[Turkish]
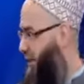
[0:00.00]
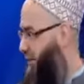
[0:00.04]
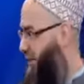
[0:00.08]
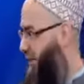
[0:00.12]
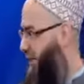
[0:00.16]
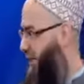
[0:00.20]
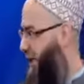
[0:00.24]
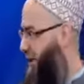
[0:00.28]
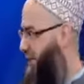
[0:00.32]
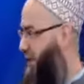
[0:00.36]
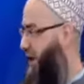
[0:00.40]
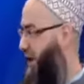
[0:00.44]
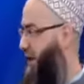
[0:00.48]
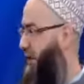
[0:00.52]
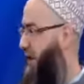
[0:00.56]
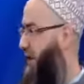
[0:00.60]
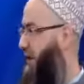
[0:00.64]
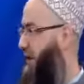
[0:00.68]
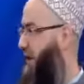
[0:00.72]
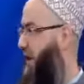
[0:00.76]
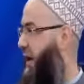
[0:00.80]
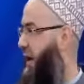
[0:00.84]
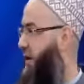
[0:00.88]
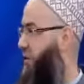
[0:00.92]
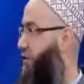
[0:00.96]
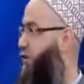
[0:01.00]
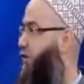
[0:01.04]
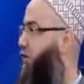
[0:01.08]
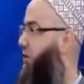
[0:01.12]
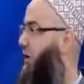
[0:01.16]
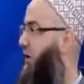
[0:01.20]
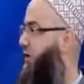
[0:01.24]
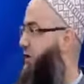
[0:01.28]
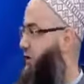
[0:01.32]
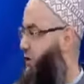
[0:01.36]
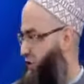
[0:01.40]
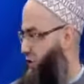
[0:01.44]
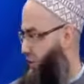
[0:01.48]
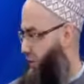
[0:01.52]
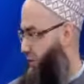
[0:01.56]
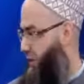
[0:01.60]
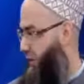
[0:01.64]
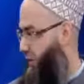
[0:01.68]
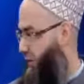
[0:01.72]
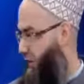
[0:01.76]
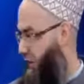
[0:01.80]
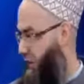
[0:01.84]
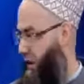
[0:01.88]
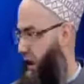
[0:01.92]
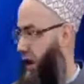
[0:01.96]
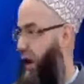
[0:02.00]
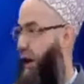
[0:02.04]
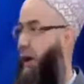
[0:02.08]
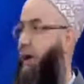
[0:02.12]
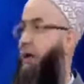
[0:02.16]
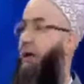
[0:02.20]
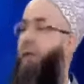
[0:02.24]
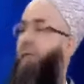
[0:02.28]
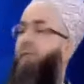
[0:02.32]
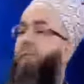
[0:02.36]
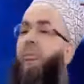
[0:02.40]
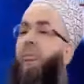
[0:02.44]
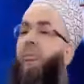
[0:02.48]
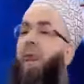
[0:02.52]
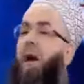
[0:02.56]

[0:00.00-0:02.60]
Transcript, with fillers: mezhebi diye zaten ehli sünnet dışı bir fırka